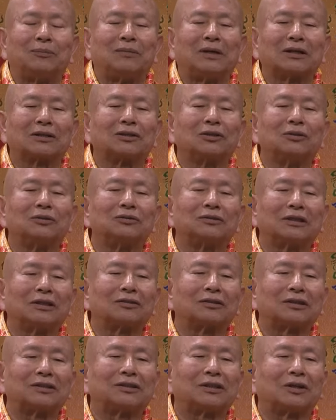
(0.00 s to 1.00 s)
麦克风交
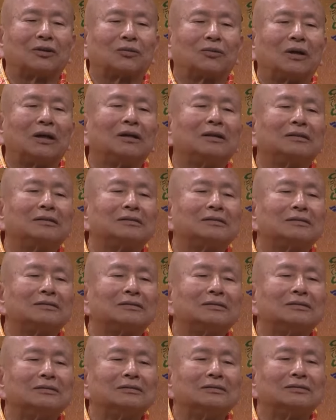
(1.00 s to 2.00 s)
给小光。
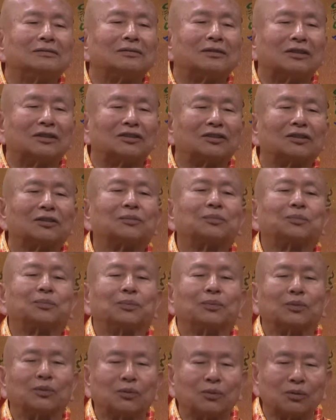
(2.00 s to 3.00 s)
你是
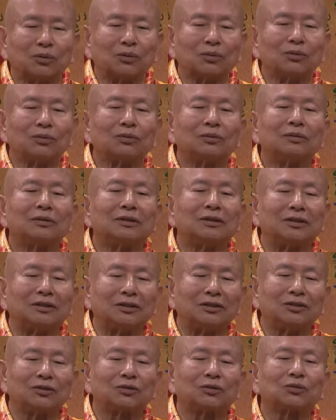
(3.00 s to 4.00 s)
菩
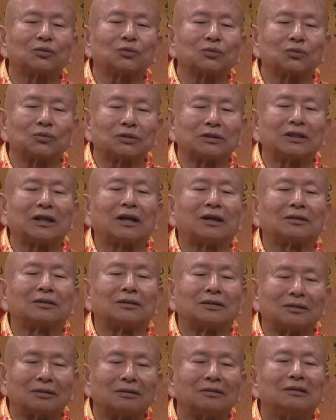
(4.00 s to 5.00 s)
提树下
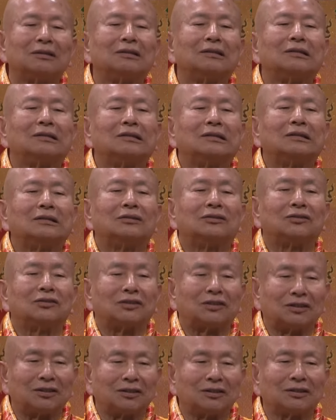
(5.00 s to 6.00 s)
的
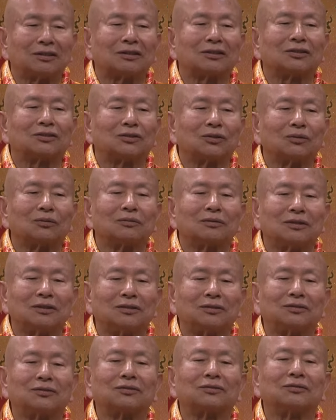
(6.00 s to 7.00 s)
七个兄
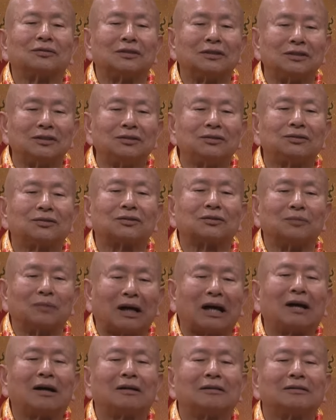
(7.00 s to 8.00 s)
弟之一是
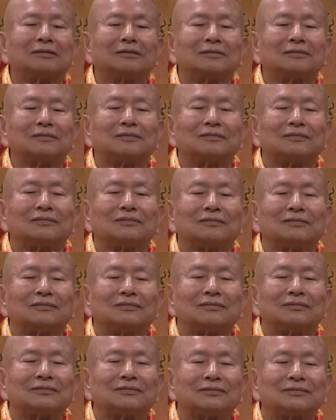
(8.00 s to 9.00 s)
吗？
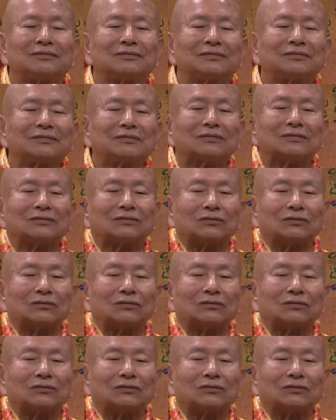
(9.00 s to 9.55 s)
其实